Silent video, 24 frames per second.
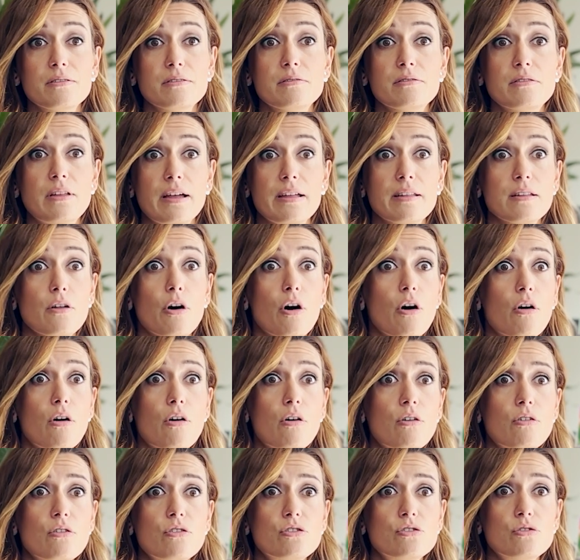d'un
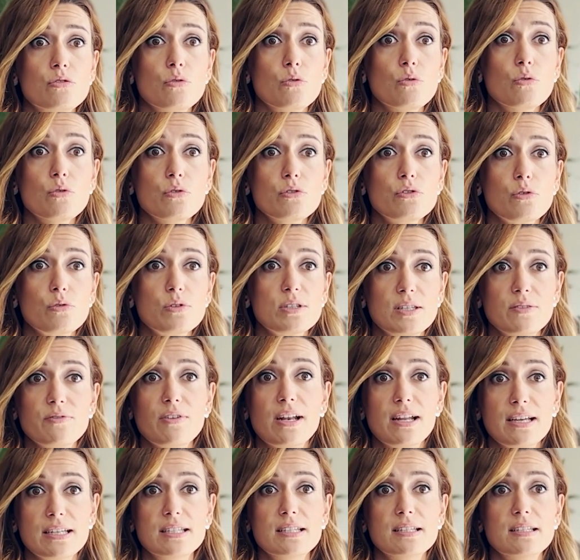ange autre qui
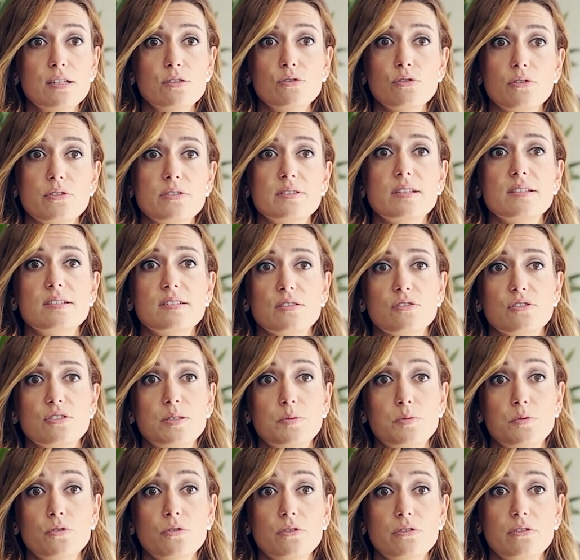va la guider durant sa séance
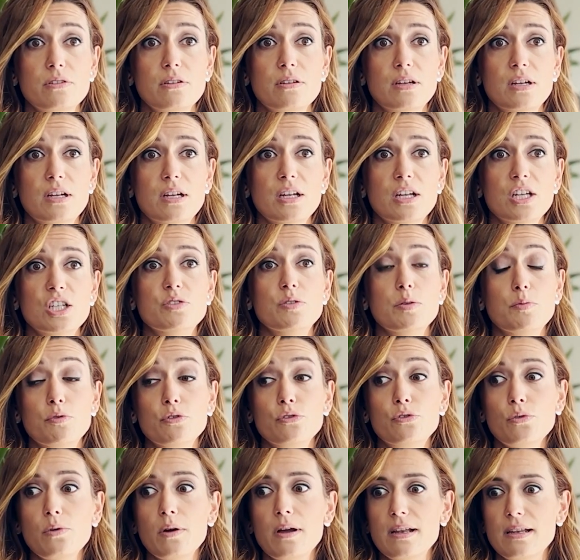d'hypnose. Je vais
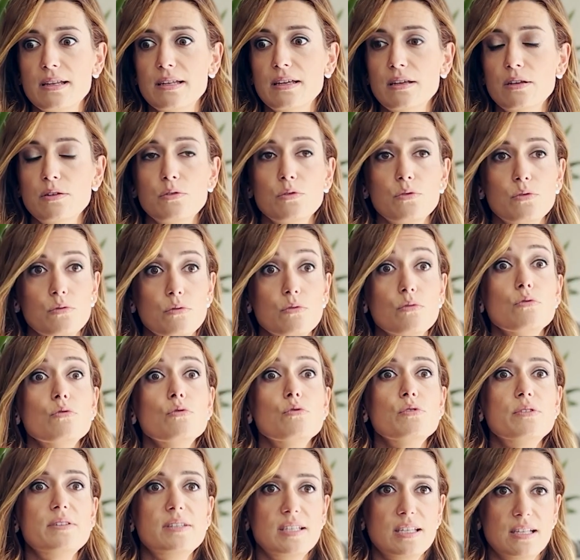plutôt aller
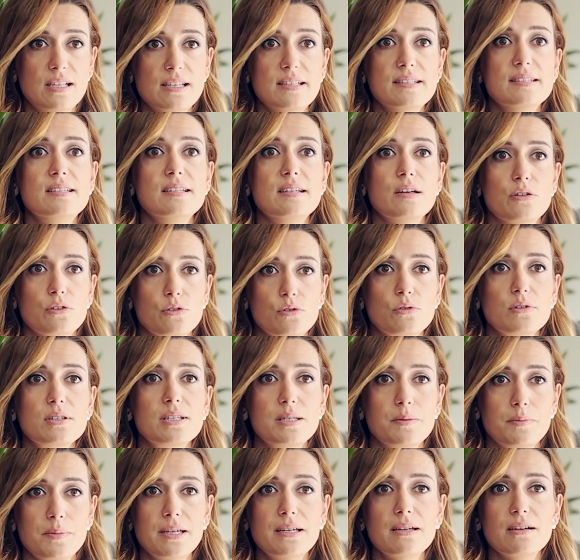utiliser entre
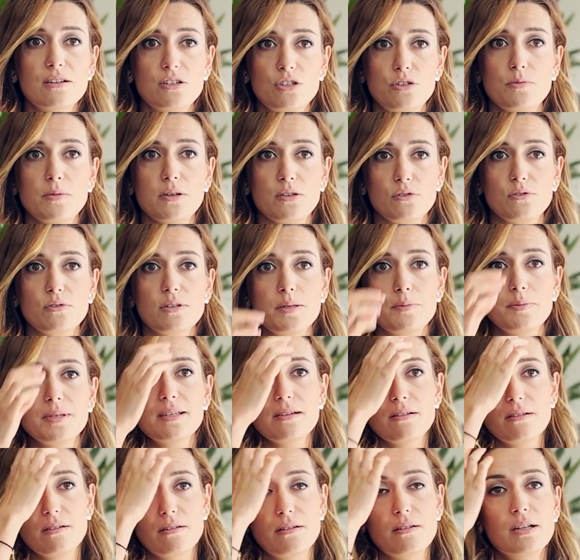guillemets, hein, je mets entre
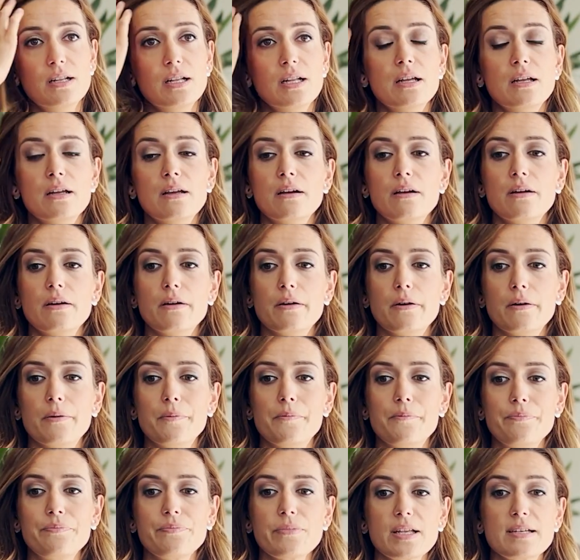guillemets euh,
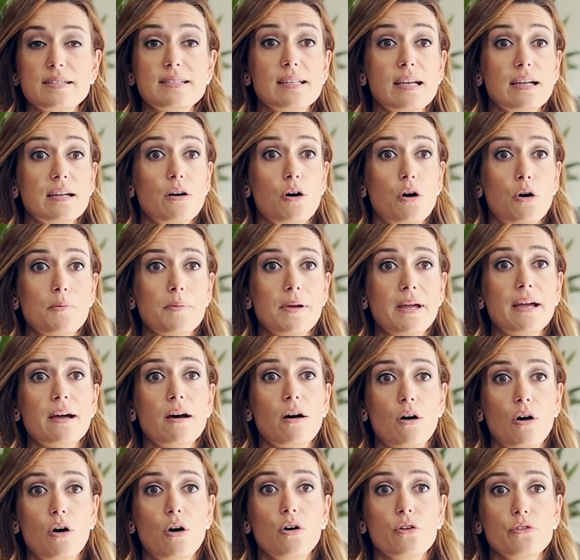euh, sa
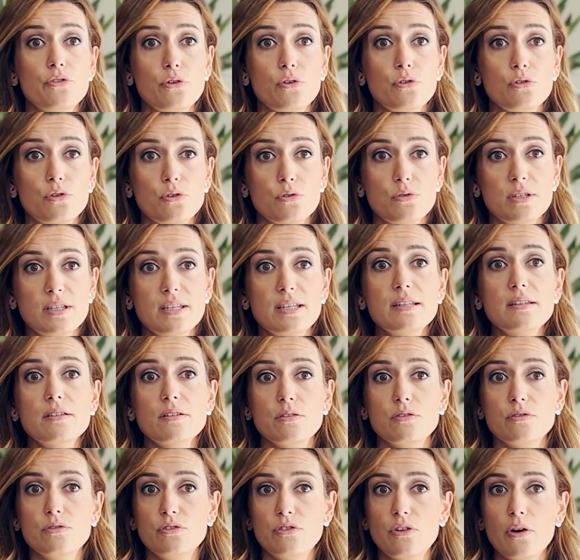grand-mère en tant que
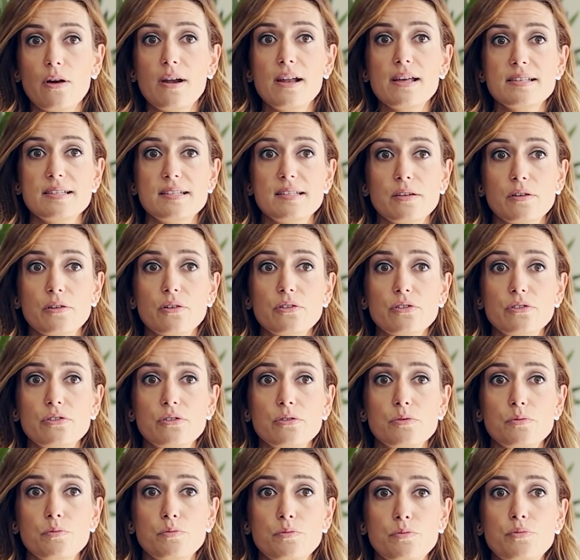guide dans la
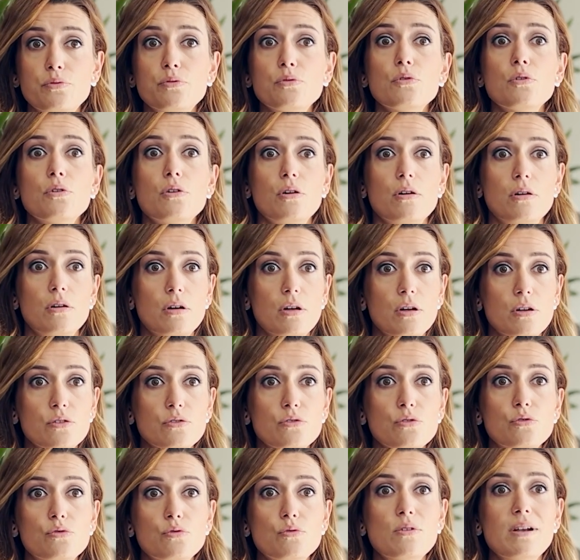séance pour
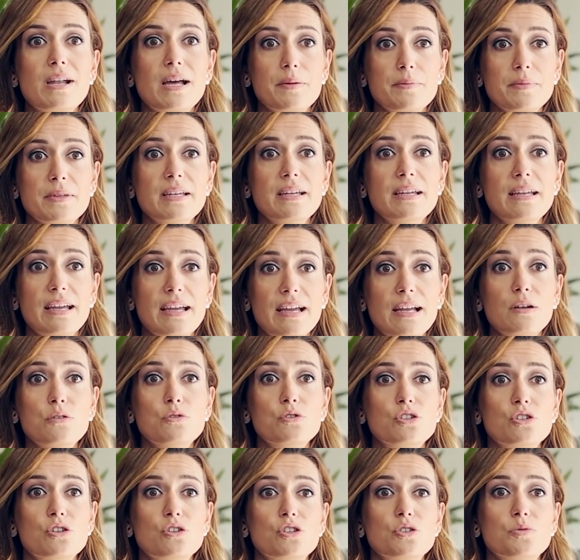du coup l'amener elle
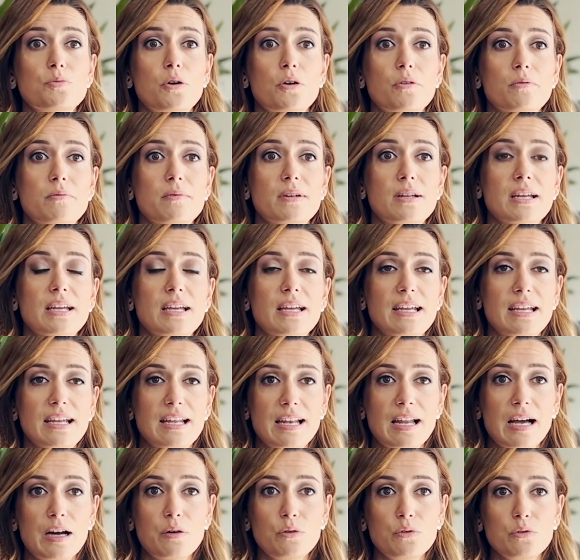au changement. Et
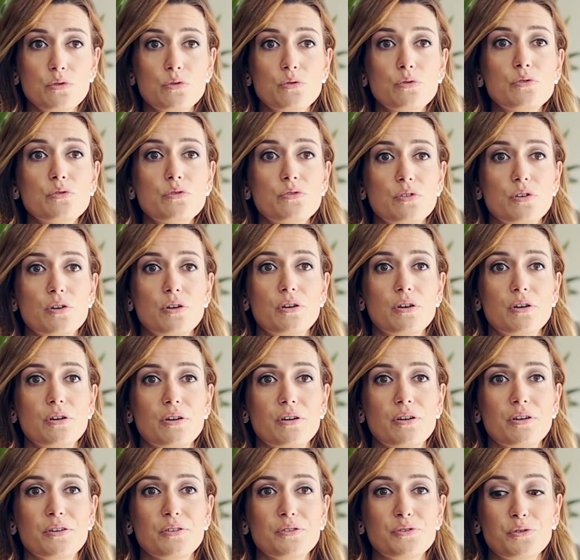là, on
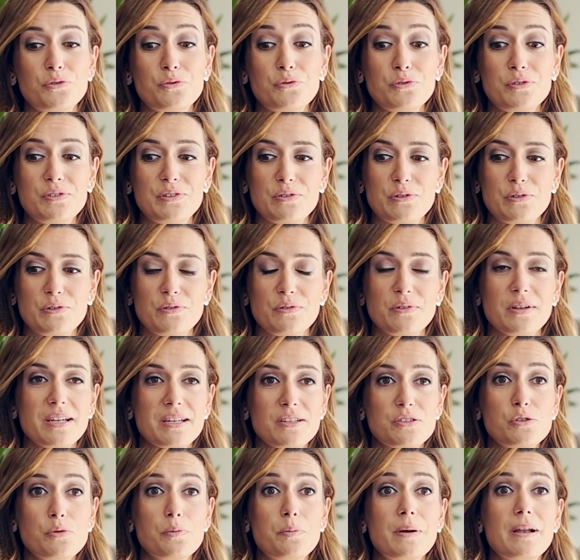ouvre du coup ce,
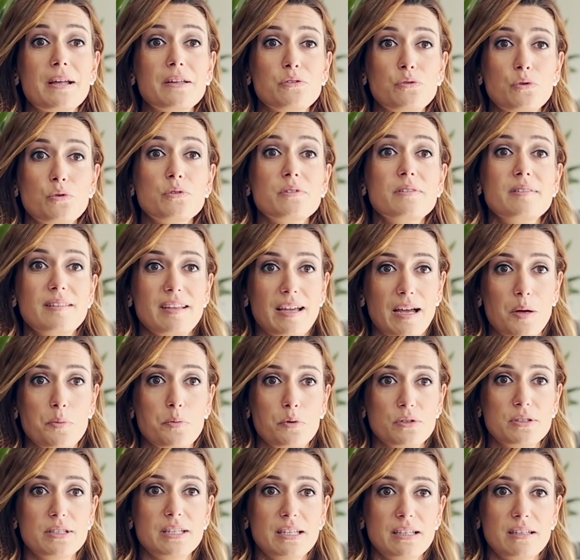plateau
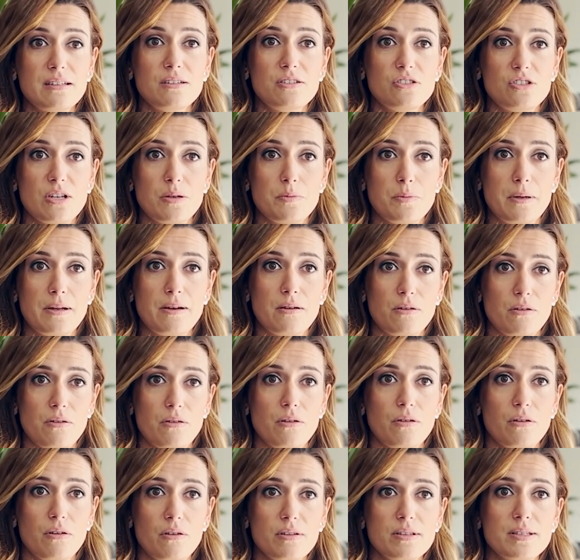thérapeutique que j'appelle
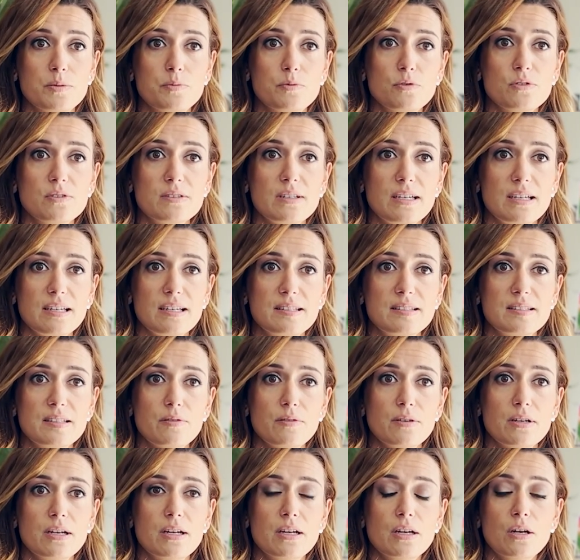en hypnose
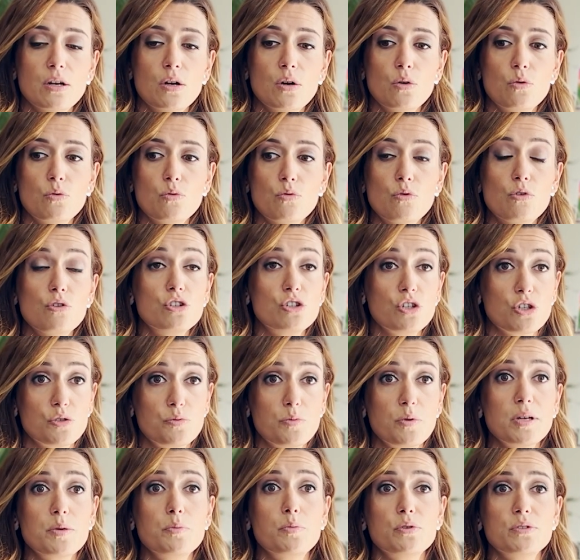régressive où le
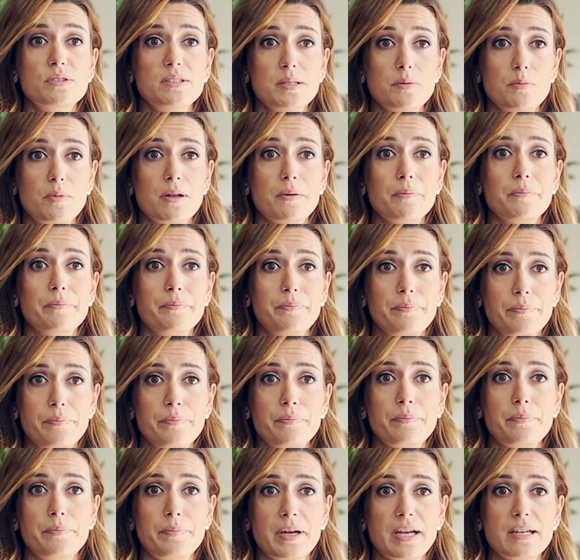changement est possible
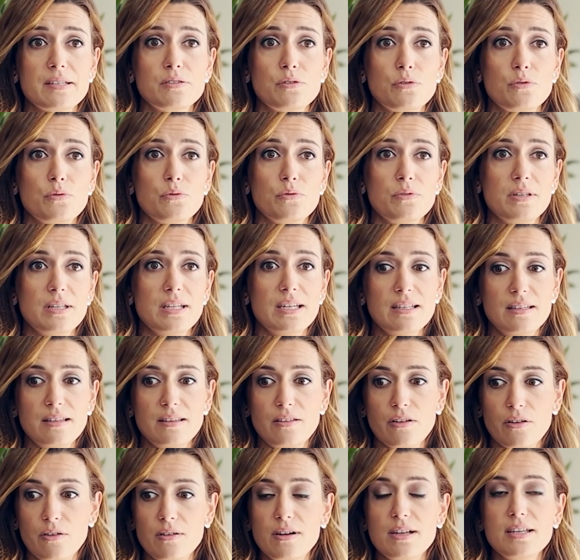parce qu'on est
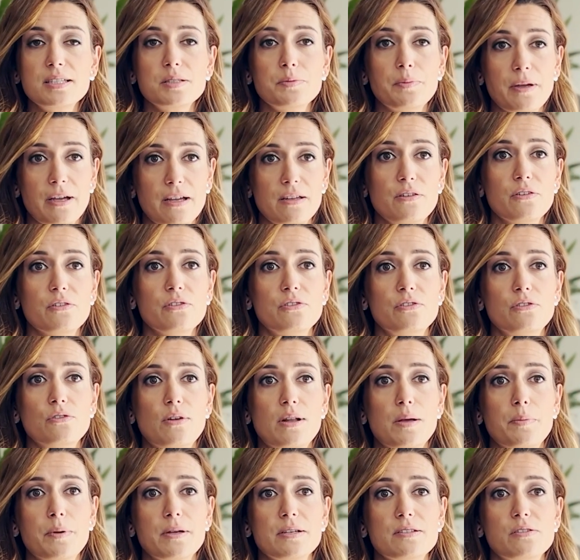dans l'expérience de
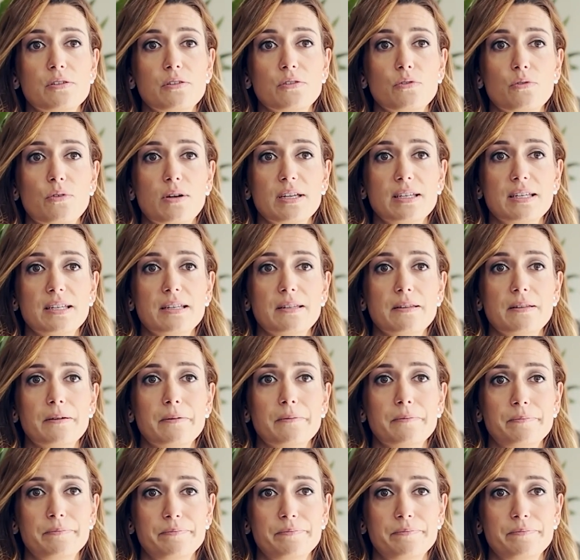la personne, on la guide.